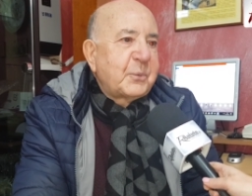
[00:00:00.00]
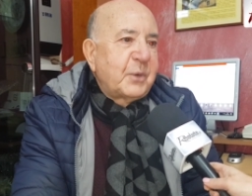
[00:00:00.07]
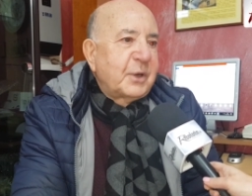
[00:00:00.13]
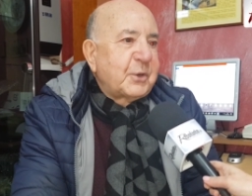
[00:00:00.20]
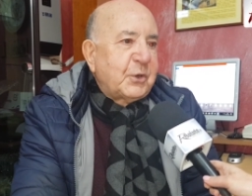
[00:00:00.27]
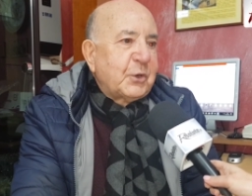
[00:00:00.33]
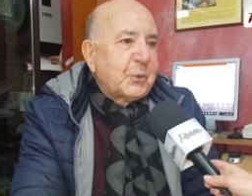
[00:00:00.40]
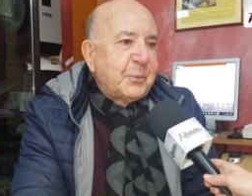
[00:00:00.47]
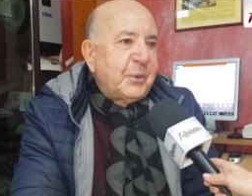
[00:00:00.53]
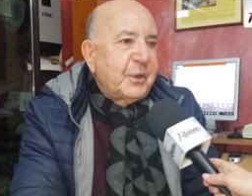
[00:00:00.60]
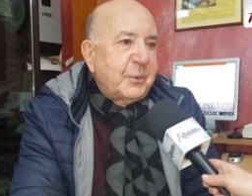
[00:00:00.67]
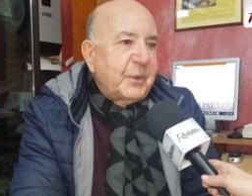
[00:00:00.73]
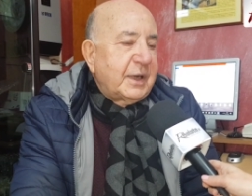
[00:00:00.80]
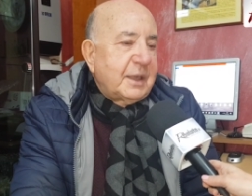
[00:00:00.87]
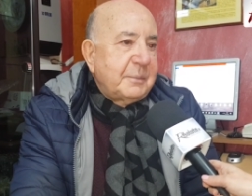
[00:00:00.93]
quel corpo in
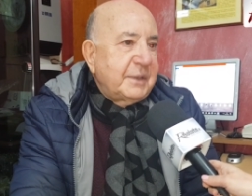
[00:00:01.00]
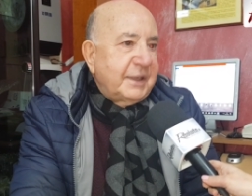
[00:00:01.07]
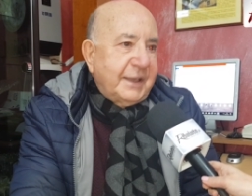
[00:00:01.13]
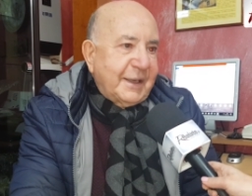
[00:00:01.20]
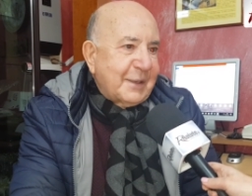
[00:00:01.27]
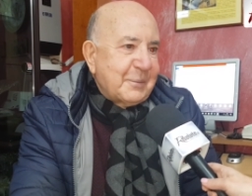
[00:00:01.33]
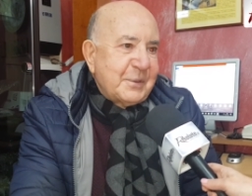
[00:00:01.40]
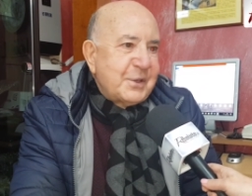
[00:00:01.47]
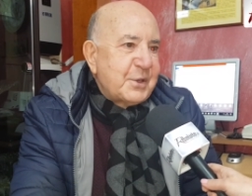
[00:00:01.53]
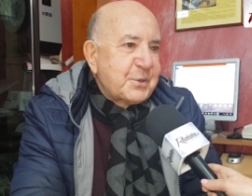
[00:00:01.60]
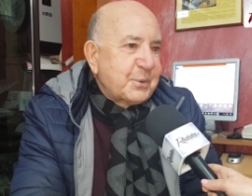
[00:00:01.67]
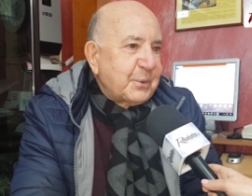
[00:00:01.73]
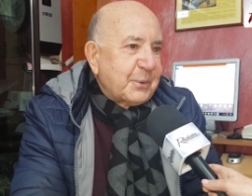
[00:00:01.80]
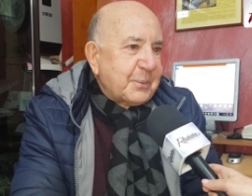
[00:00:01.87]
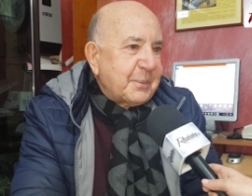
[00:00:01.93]
quella maniera mi
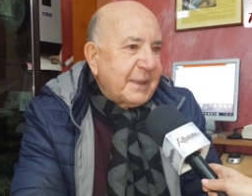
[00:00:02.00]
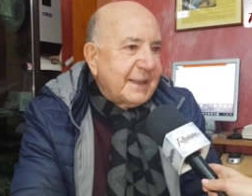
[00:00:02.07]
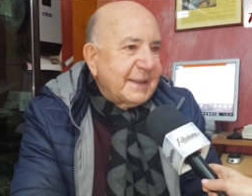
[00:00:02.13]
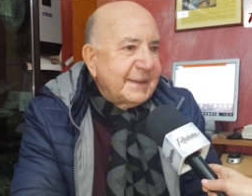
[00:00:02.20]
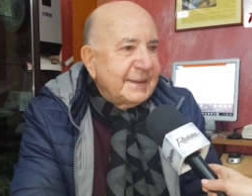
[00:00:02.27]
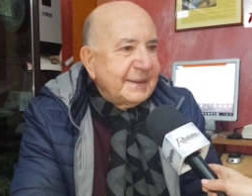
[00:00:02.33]
disturba.